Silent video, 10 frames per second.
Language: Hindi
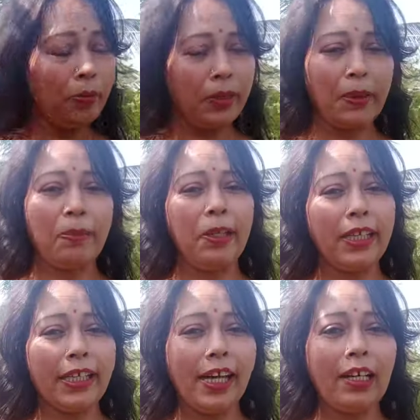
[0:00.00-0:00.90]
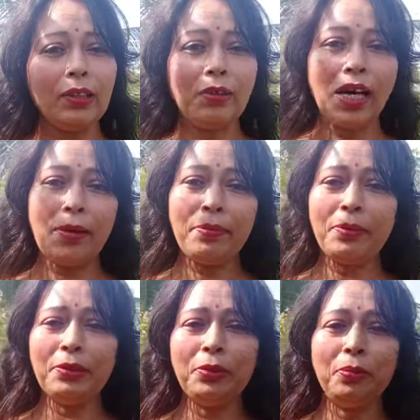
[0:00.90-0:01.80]
पूरा भर गया तो
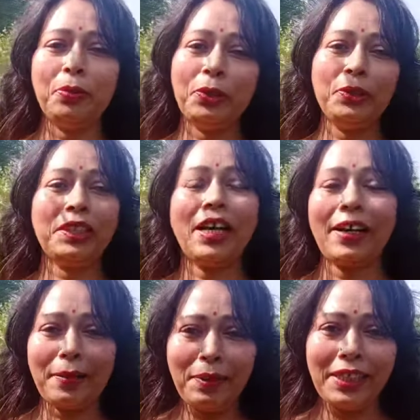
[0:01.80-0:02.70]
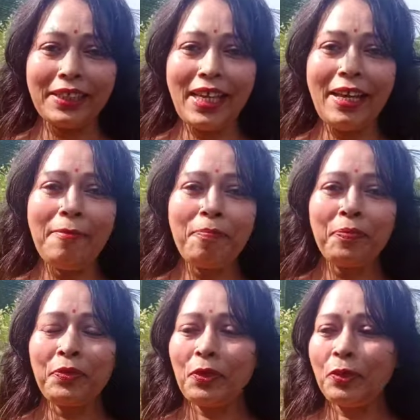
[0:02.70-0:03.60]
हमको तो बहुत खराब लगता है
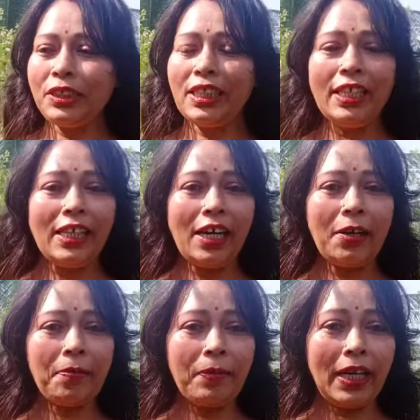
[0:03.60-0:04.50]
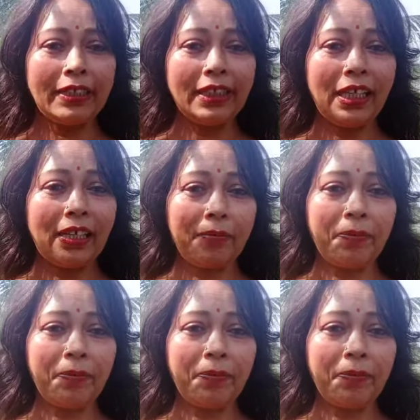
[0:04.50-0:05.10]
तो इसलिए हम ऐसा